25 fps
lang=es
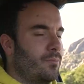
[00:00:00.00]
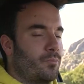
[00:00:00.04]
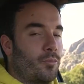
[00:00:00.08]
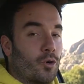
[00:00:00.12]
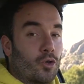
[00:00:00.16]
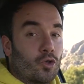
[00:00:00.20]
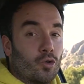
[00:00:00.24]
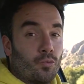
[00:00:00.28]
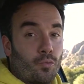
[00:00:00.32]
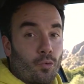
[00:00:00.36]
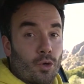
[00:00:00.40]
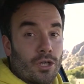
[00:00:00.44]

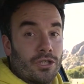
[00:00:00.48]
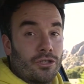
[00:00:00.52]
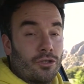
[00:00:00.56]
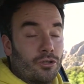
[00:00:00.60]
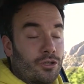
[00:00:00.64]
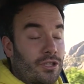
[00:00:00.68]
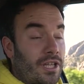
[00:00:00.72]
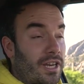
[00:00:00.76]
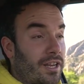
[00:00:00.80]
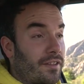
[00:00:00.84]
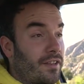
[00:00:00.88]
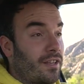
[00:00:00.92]
Por supuesto,
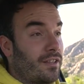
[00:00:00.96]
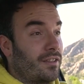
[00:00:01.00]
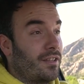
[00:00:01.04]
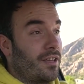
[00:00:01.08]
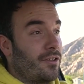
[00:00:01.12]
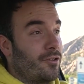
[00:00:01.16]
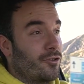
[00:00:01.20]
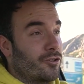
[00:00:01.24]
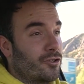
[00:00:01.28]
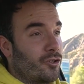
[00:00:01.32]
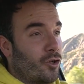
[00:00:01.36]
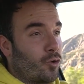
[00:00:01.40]
este
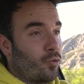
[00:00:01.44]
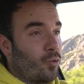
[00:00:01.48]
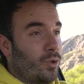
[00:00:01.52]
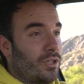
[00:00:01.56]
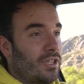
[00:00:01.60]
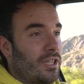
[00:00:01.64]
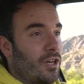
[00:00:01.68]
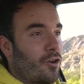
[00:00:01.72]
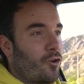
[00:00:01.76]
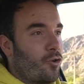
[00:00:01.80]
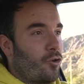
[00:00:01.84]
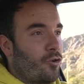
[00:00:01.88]
R32 no
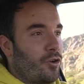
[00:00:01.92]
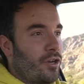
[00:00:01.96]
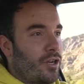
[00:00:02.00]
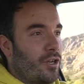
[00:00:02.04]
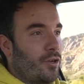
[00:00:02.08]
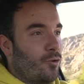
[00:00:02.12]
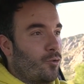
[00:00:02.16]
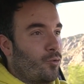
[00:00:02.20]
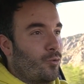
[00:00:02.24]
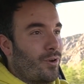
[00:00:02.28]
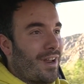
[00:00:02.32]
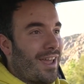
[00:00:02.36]
cuenta con
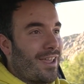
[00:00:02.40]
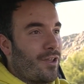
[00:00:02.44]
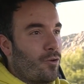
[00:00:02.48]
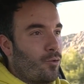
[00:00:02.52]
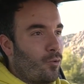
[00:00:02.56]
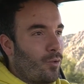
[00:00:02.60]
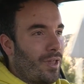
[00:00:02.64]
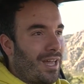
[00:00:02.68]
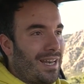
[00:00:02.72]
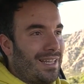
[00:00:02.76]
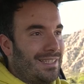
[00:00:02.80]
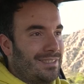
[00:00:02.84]
ninguna
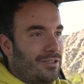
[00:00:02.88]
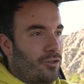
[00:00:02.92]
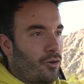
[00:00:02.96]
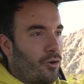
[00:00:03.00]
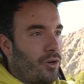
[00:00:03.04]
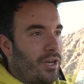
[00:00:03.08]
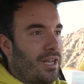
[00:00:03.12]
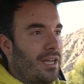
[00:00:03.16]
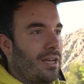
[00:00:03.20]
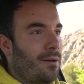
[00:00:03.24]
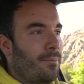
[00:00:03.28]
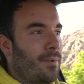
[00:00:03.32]
ayuda
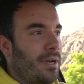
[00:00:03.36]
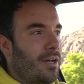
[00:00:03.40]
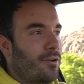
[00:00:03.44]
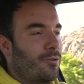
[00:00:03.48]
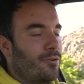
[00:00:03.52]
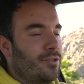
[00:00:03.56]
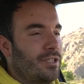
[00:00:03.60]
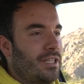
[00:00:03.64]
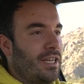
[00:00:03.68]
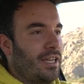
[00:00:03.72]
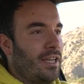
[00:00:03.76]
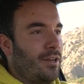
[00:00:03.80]
electrónica para
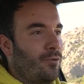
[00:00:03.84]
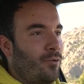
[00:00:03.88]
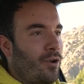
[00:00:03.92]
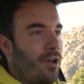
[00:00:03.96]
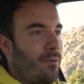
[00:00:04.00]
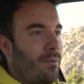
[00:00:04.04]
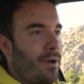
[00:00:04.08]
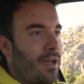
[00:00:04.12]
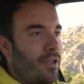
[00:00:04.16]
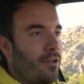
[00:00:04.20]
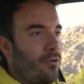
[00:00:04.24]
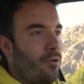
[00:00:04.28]
conseguir
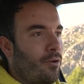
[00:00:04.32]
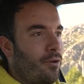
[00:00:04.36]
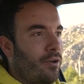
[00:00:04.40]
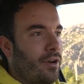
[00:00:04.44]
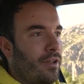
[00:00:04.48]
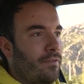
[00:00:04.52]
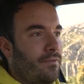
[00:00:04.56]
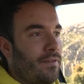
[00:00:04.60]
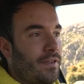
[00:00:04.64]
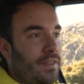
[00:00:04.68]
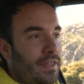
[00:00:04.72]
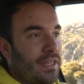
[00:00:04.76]
una
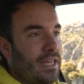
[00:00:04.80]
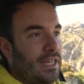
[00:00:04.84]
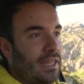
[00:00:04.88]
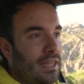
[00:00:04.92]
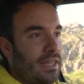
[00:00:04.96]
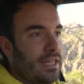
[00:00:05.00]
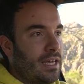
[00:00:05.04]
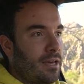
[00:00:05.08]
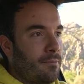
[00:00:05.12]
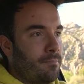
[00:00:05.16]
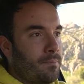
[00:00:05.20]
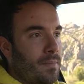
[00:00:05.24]
mayor
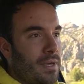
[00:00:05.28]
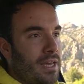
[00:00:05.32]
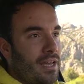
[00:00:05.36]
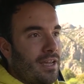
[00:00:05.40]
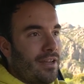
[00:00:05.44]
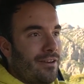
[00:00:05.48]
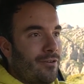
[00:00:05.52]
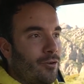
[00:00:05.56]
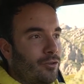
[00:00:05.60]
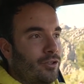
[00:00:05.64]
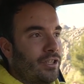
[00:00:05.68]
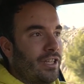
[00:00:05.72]
eficiencia,
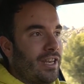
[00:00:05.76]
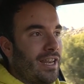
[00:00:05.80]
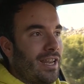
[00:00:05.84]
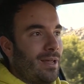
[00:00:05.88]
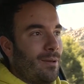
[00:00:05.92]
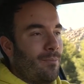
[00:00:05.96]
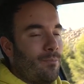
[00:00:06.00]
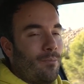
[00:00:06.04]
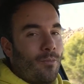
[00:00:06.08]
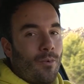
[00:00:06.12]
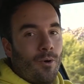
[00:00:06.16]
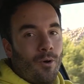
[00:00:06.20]
no
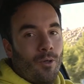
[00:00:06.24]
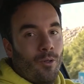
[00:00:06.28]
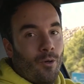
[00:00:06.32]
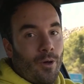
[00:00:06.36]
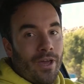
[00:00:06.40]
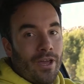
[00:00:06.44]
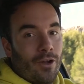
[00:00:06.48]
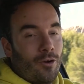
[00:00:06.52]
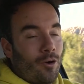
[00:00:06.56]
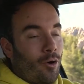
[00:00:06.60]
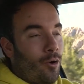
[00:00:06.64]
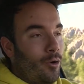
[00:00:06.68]
tiene
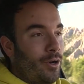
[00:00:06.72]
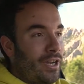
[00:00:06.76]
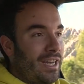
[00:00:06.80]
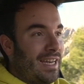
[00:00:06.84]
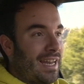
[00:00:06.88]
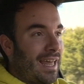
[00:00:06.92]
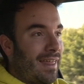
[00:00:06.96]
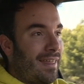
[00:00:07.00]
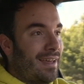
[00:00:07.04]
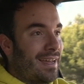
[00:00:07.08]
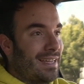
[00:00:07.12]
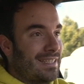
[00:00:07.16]
modo eco ni
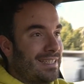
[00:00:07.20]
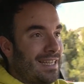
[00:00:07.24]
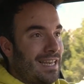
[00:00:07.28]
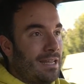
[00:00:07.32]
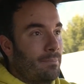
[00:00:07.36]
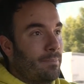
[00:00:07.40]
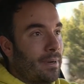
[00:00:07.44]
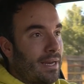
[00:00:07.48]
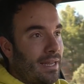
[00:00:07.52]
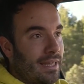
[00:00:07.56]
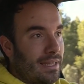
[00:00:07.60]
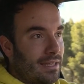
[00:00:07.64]
nada que se
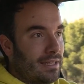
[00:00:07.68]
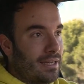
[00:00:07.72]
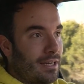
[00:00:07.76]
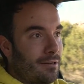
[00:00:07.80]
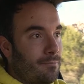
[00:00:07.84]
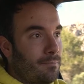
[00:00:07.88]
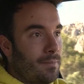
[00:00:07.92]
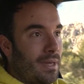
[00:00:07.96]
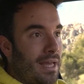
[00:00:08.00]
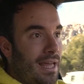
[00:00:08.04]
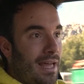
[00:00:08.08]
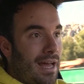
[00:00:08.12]
le parezca.
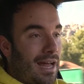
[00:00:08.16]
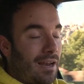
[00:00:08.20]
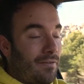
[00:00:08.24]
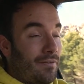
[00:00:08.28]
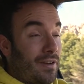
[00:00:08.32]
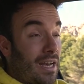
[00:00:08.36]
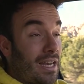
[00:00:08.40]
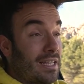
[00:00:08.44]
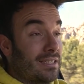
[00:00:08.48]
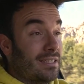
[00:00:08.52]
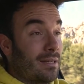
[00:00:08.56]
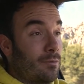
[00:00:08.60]
Al
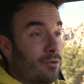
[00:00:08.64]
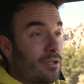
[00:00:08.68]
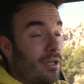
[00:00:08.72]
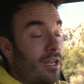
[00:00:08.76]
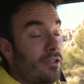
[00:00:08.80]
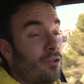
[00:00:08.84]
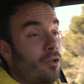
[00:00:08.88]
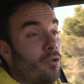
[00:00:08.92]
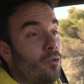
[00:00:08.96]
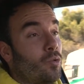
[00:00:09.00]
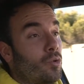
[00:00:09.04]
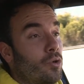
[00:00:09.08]
final estamos
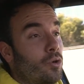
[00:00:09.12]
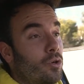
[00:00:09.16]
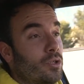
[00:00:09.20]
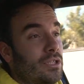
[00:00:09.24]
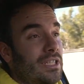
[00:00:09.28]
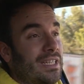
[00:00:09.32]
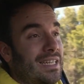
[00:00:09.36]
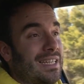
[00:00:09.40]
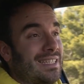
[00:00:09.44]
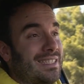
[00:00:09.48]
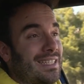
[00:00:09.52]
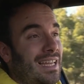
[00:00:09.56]
hablando de un
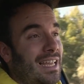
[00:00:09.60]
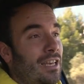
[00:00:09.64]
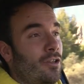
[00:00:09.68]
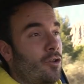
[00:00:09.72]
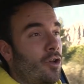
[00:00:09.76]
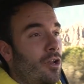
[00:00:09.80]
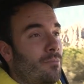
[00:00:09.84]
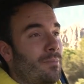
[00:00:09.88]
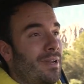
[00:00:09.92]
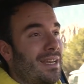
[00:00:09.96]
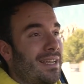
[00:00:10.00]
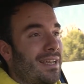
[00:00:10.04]
coche que
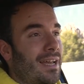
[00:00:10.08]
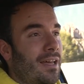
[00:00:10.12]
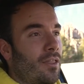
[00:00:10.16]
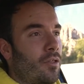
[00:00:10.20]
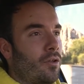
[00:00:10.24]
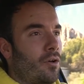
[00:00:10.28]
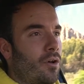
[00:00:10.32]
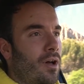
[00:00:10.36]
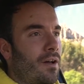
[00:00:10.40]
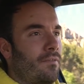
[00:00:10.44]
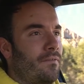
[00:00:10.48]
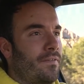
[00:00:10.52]
salió al
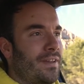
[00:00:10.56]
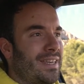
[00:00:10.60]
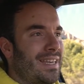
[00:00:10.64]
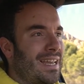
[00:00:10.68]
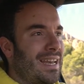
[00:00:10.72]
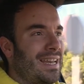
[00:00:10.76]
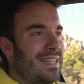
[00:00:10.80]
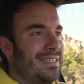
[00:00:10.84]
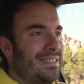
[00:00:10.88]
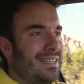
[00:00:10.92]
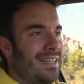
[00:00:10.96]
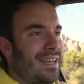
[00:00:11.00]
mercado a
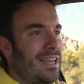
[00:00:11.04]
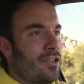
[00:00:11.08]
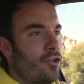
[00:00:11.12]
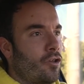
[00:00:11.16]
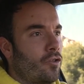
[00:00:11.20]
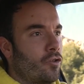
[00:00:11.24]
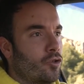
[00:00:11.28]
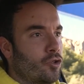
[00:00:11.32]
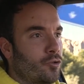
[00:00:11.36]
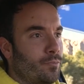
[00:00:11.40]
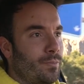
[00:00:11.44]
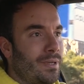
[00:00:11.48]
finales del
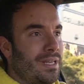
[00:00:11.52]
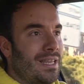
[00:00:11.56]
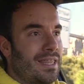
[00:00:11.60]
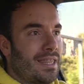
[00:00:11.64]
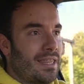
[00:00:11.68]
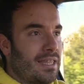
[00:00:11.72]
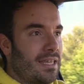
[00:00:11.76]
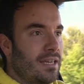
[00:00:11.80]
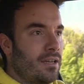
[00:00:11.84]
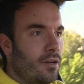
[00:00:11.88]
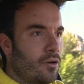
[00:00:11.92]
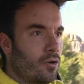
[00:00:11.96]
año
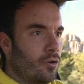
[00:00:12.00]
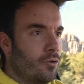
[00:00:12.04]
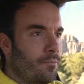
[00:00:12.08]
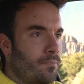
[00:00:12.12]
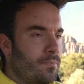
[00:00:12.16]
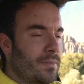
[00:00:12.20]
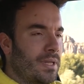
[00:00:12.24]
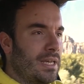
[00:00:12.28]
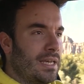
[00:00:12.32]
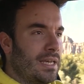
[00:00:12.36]
2005